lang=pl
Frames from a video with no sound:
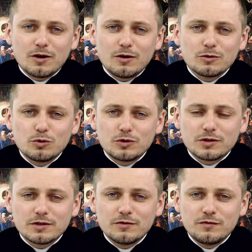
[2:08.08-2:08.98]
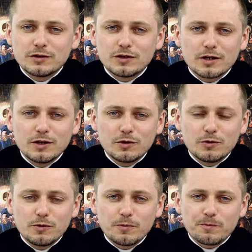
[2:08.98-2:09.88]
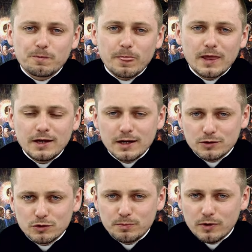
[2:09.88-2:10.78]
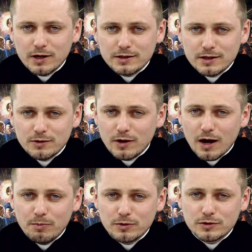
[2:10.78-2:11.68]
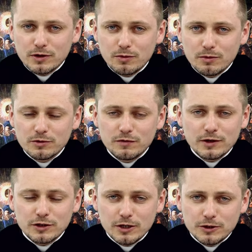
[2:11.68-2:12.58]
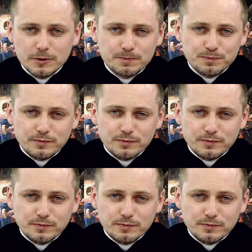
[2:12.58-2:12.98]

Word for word: Otóż w wieczorniku Jezus pokazał apostołom dwie rzeczy.